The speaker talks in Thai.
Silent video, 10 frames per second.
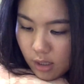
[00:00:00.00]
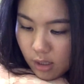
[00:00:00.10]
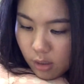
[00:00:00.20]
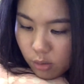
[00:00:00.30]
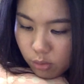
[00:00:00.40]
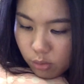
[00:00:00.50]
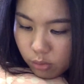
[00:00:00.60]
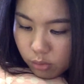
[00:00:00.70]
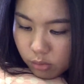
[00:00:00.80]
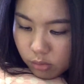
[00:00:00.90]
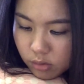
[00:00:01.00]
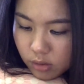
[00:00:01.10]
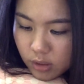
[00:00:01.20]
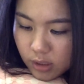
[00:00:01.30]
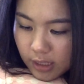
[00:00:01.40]
เขา
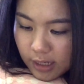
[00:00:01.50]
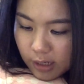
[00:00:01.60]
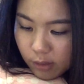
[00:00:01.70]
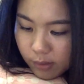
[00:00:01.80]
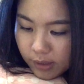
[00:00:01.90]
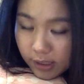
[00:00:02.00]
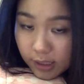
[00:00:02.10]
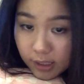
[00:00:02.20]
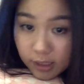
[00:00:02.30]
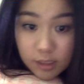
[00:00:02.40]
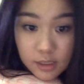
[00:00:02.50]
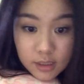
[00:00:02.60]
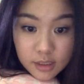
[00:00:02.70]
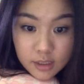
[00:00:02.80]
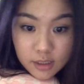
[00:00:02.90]
ติดกาวมานะคะ
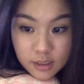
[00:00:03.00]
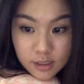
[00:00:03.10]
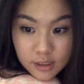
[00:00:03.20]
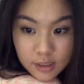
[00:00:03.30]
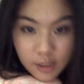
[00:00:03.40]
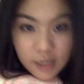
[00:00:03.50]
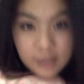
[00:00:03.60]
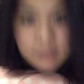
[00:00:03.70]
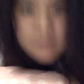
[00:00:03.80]
นะ